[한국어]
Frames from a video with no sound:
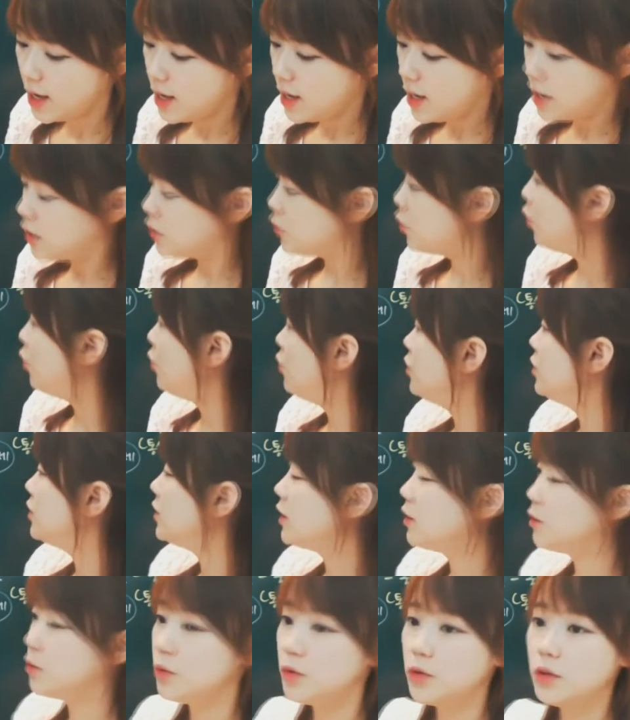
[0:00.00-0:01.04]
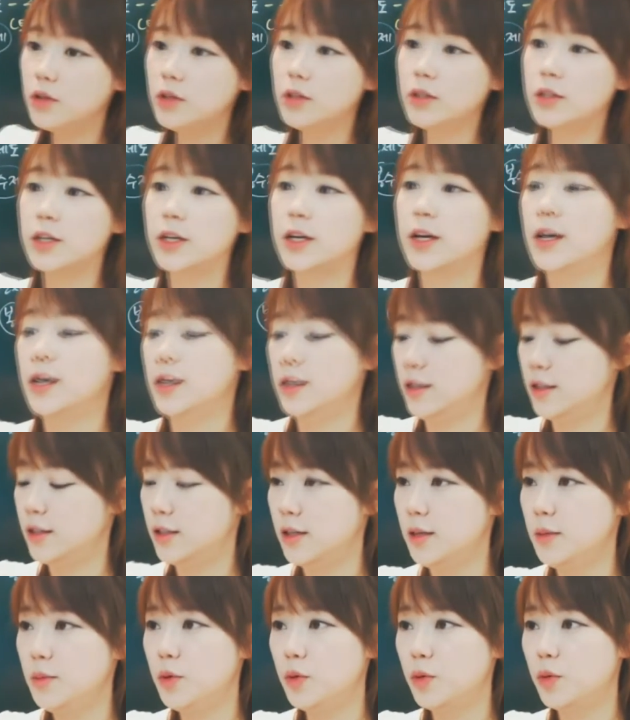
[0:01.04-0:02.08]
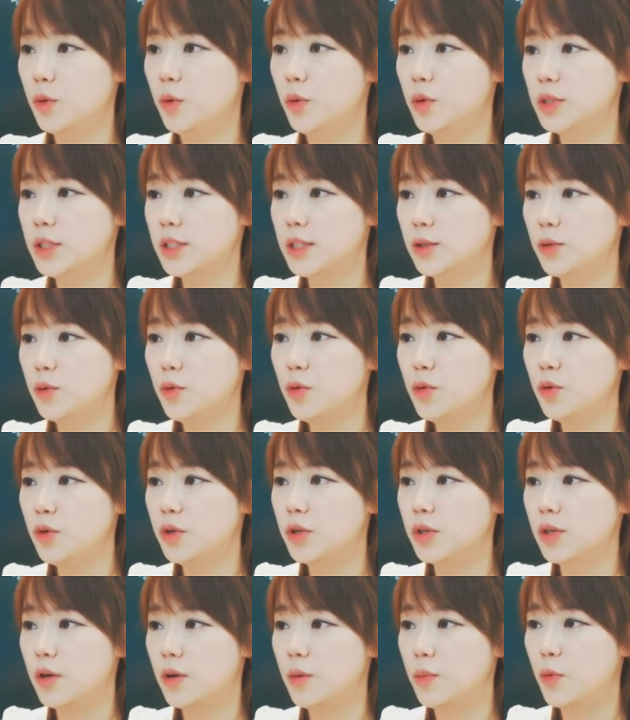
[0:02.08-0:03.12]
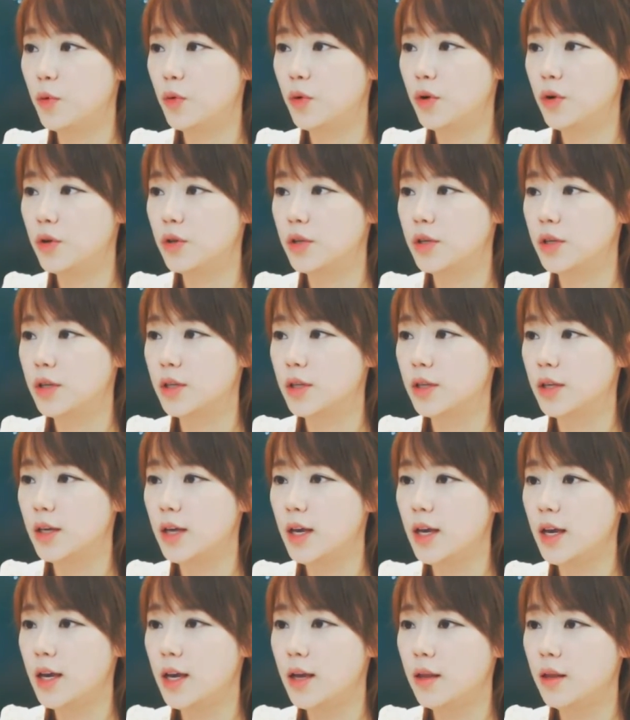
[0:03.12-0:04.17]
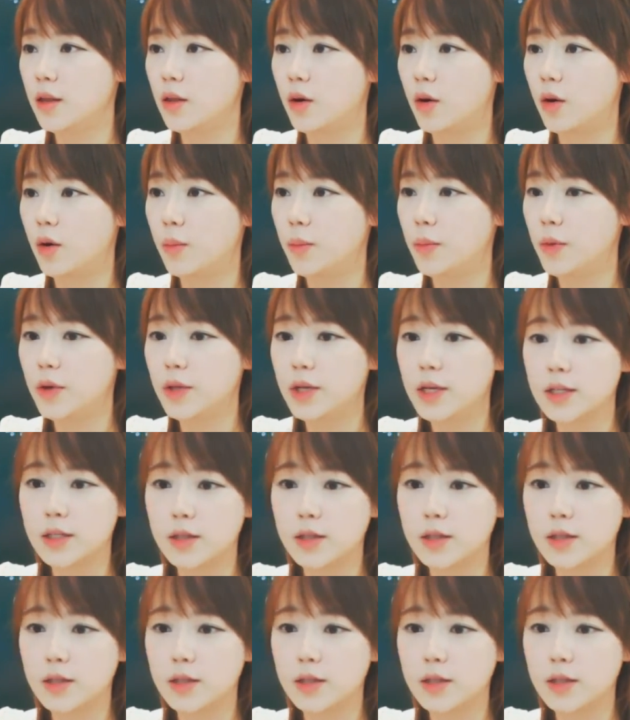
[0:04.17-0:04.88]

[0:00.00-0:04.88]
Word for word: 좋은 제도는 제가 그림으로 지도로 그려 보여드리는 게 더 편하실